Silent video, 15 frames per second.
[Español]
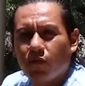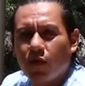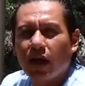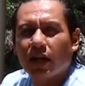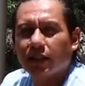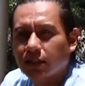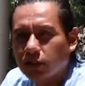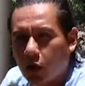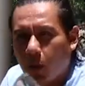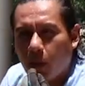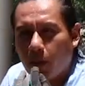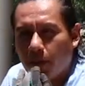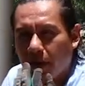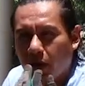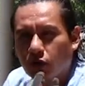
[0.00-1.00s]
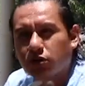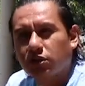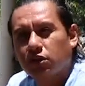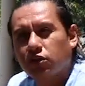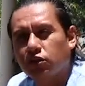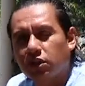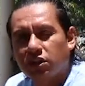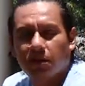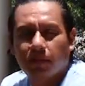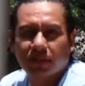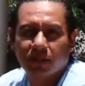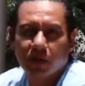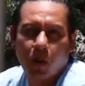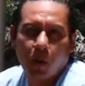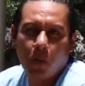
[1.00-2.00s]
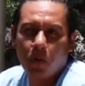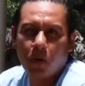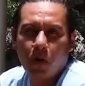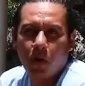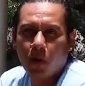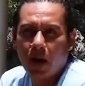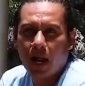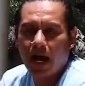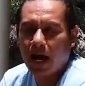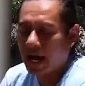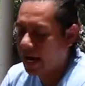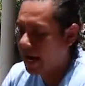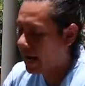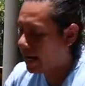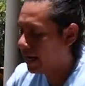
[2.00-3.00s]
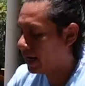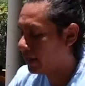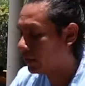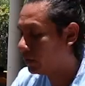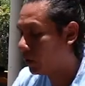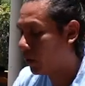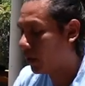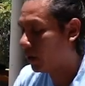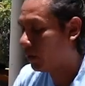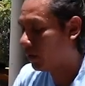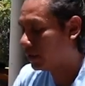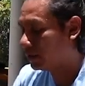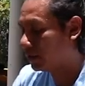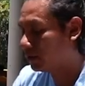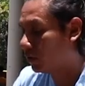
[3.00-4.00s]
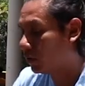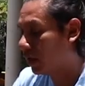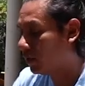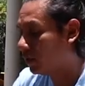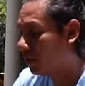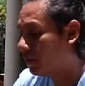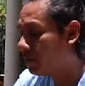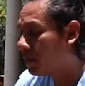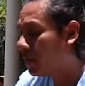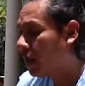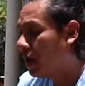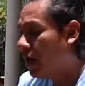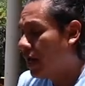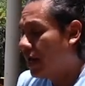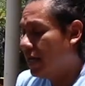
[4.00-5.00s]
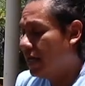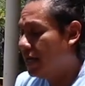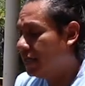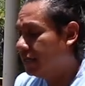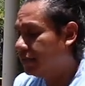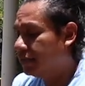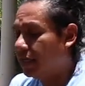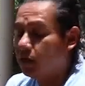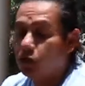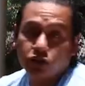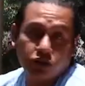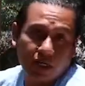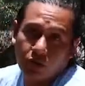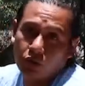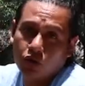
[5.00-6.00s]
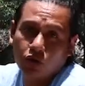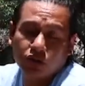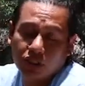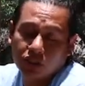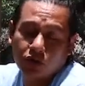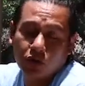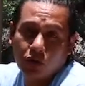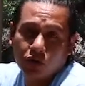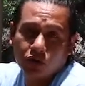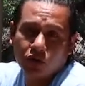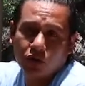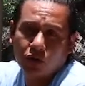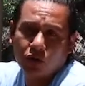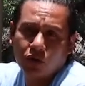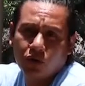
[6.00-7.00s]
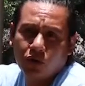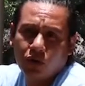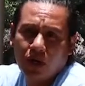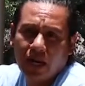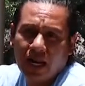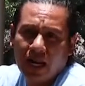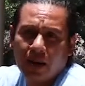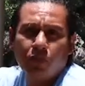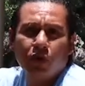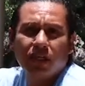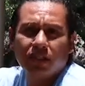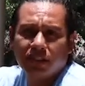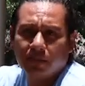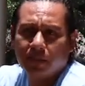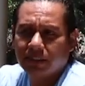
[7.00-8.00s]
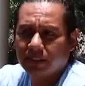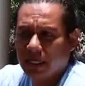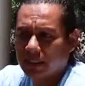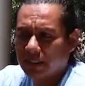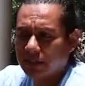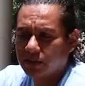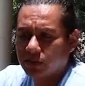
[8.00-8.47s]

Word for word: Fuertes como picositos, ese va a ser como un olor a, nitrógeno que está soltando. Y, este, y los zancudos, que son la, molestia más grande.